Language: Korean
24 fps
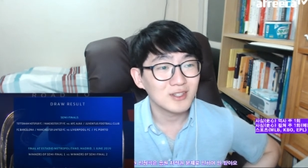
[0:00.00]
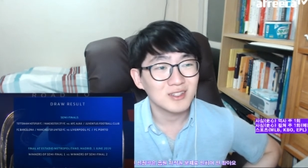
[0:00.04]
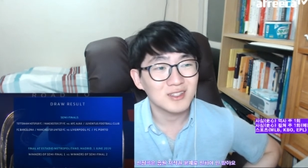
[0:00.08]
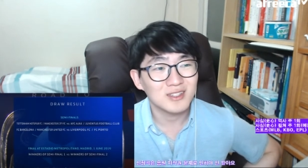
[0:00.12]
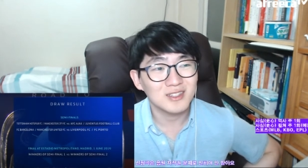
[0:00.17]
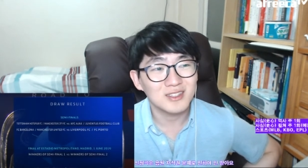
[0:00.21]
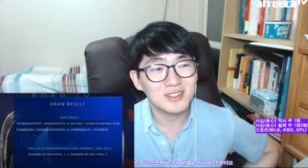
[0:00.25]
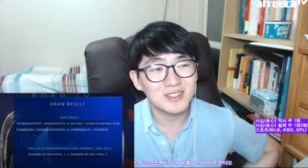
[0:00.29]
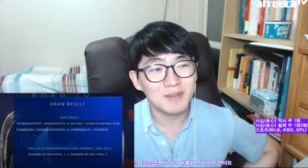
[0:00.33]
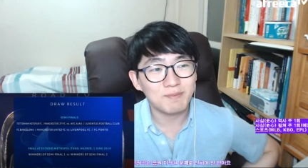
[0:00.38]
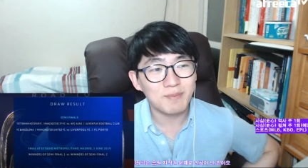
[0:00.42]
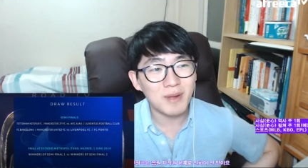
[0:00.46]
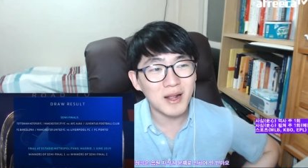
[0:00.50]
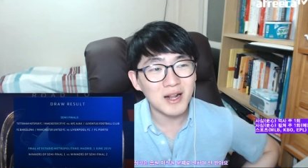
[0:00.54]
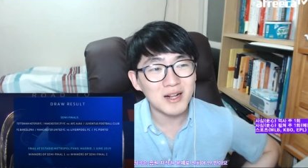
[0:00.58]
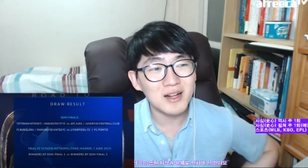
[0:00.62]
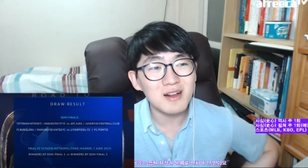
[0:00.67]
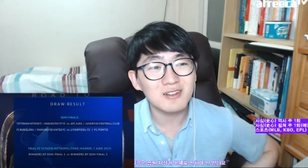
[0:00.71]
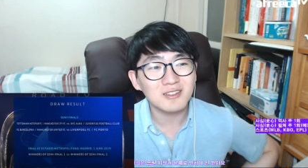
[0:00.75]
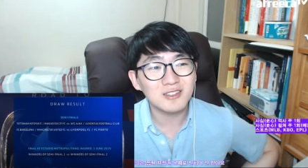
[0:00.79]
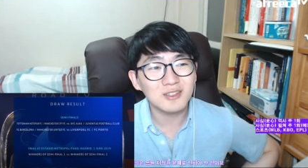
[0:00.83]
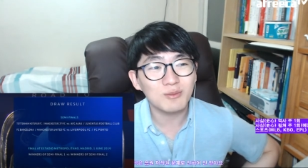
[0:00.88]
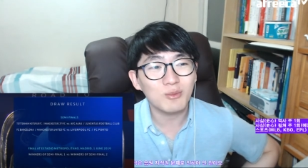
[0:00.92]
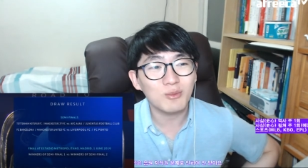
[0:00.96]
이제
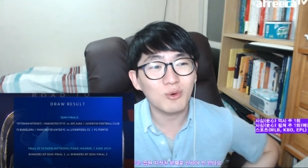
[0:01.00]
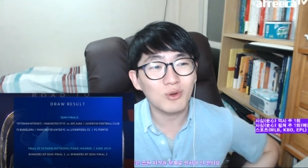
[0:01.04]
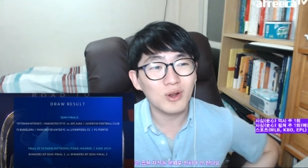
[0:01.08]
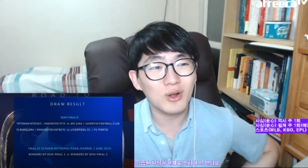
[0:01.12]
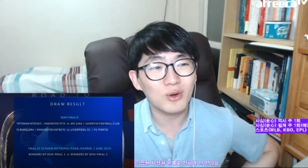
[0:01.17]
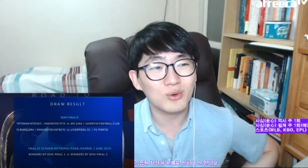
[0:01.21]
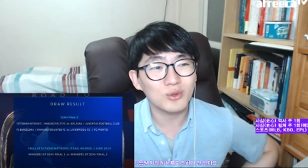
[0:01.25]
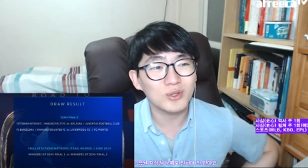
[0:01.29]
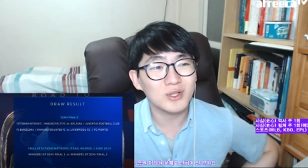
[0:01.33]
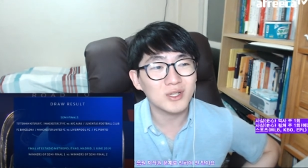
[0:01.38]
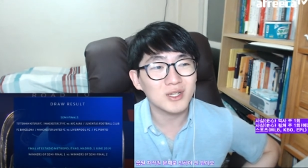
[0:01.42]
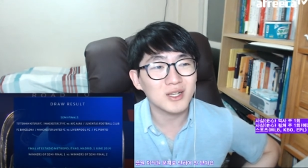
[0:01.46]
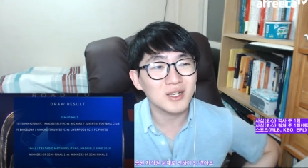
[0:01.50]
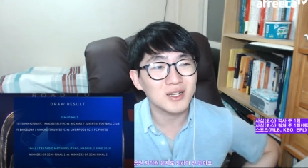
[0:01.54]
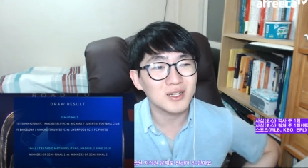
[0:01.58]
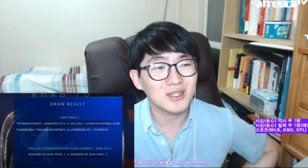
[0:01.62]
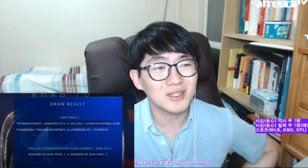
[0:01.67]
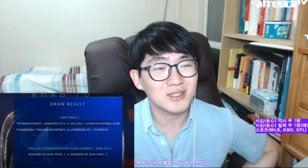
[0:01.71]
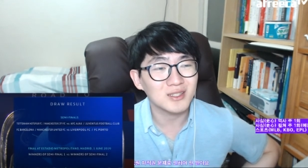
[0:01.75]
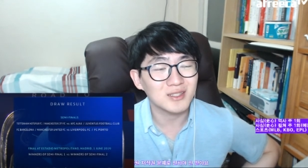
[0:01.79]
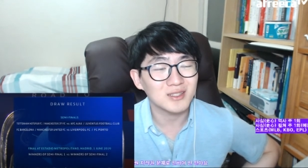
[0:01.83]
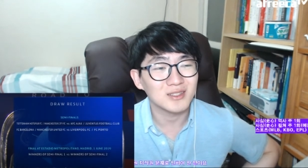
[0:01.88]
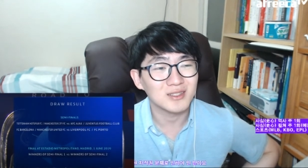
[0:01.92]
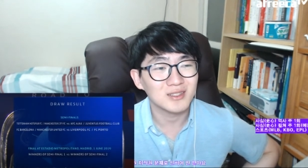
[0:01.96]
8강쯤
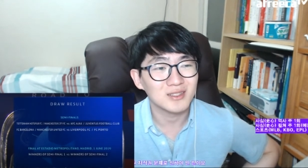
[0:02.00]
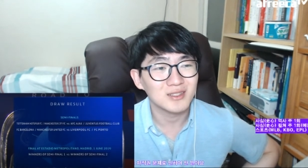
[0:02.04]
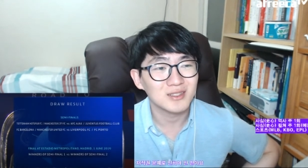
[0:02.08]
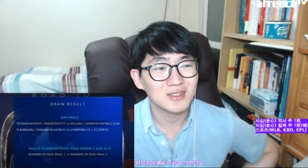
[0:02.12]
올라오니까